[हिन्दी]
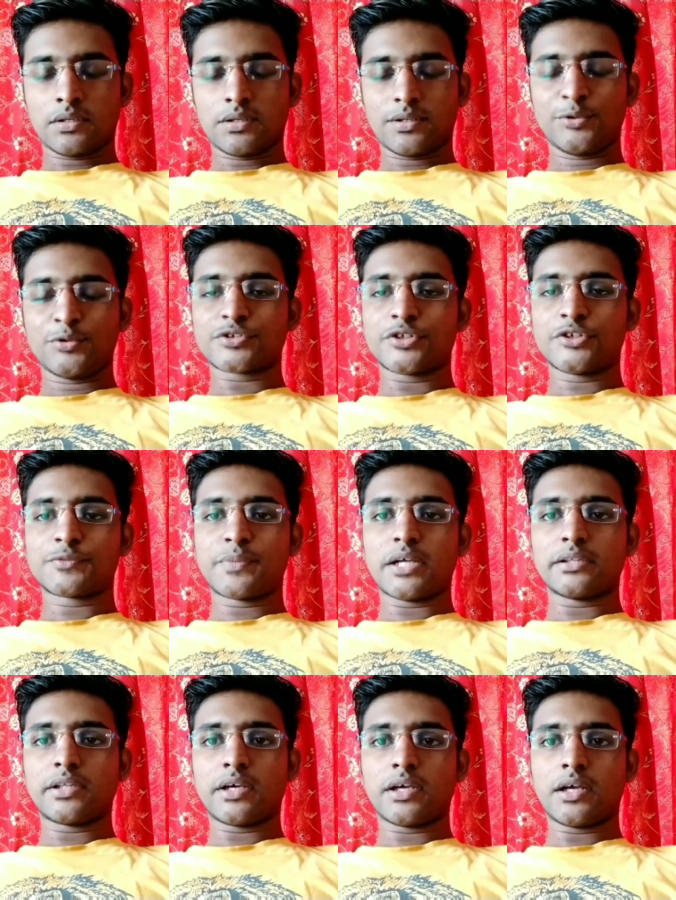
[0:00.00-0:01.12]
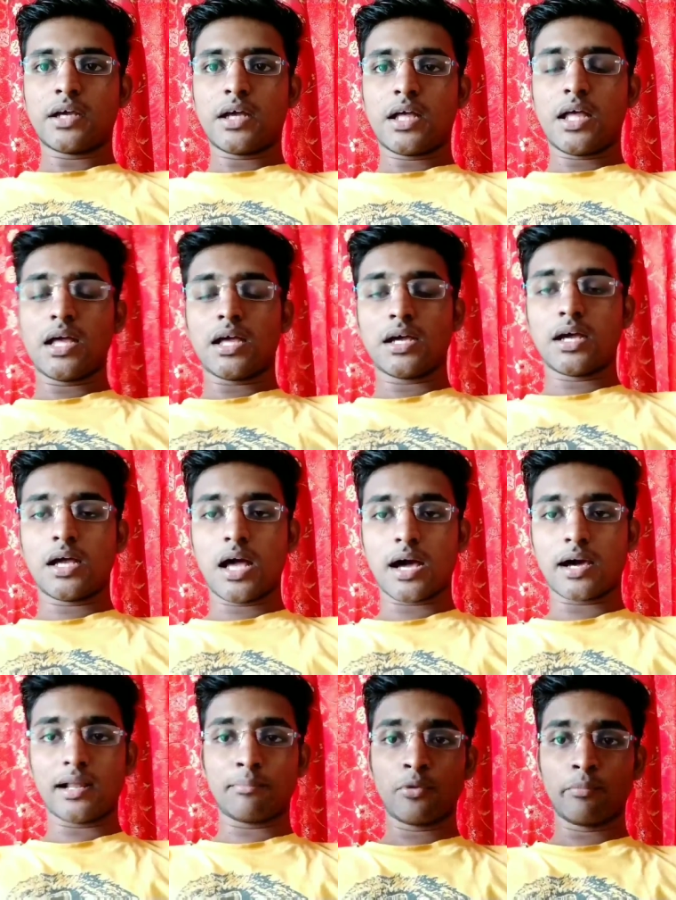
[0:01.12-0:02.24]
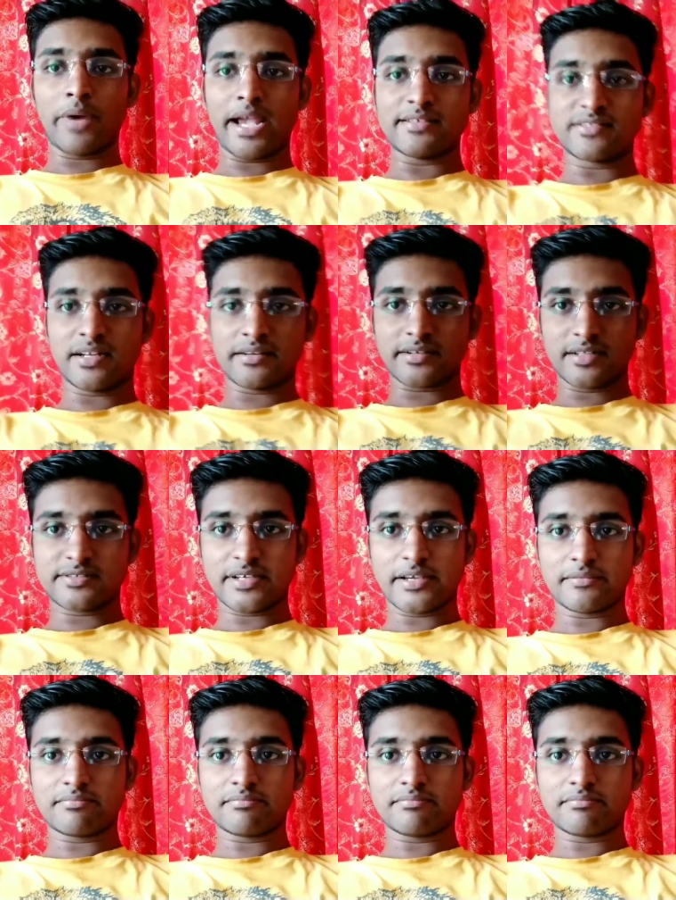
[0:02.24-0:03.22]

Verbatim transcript: दूसरे न्यूज़ पे आते हैं अगर आप मुंबई सेंट्रल से